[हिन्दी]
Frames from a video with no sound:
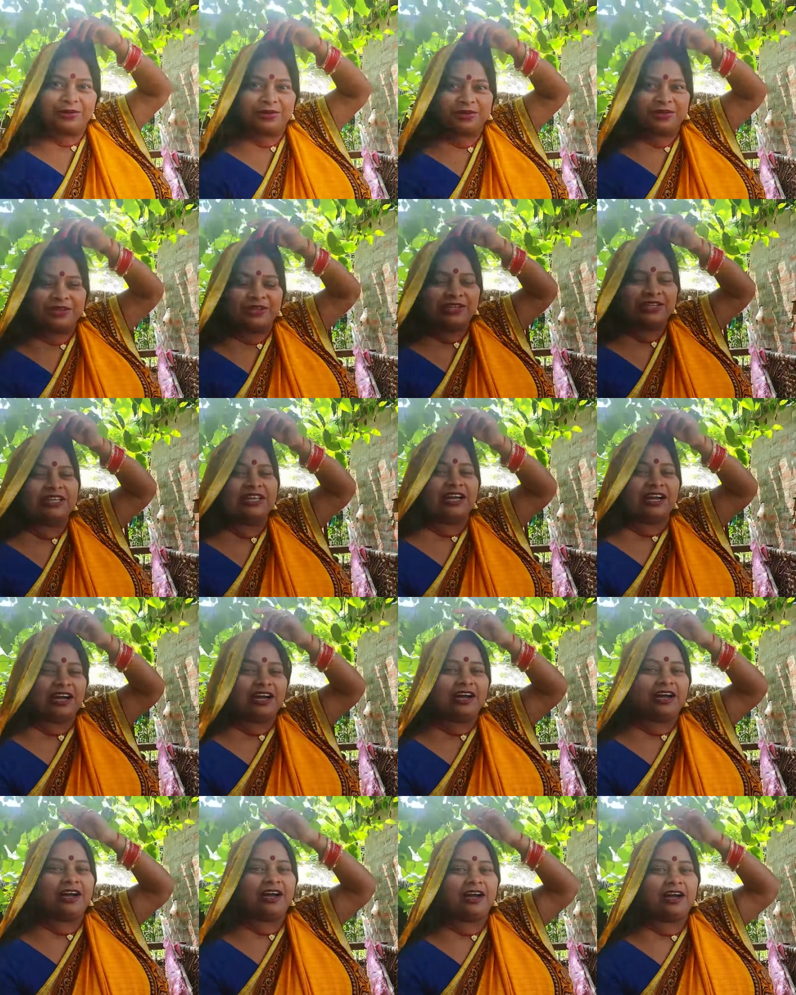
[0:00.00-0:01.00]
नाराज हो जाता
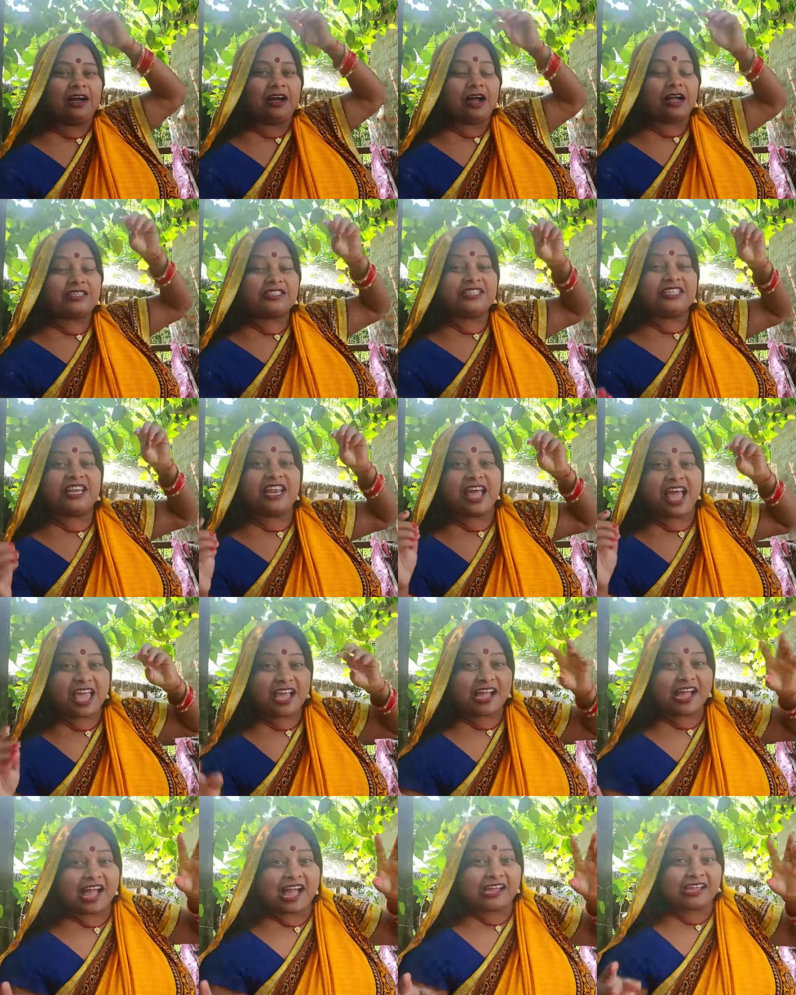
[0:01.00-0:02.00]
हाँ
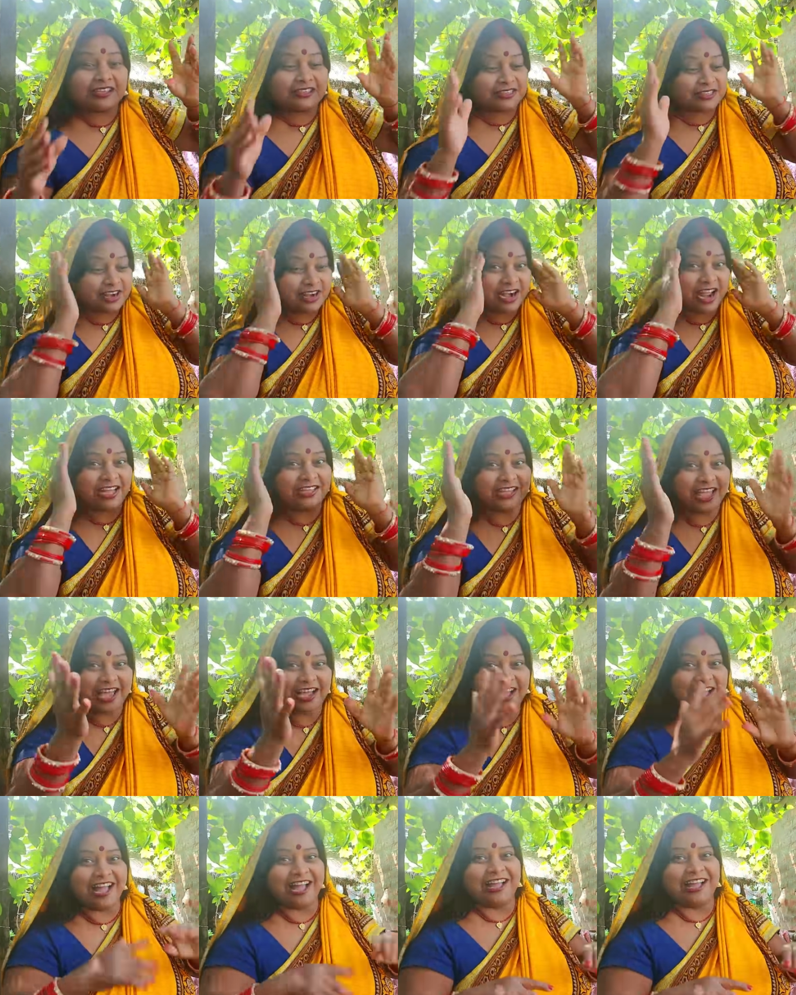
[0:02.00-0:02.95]
चिल्लाएगा कि सर खा जाएगा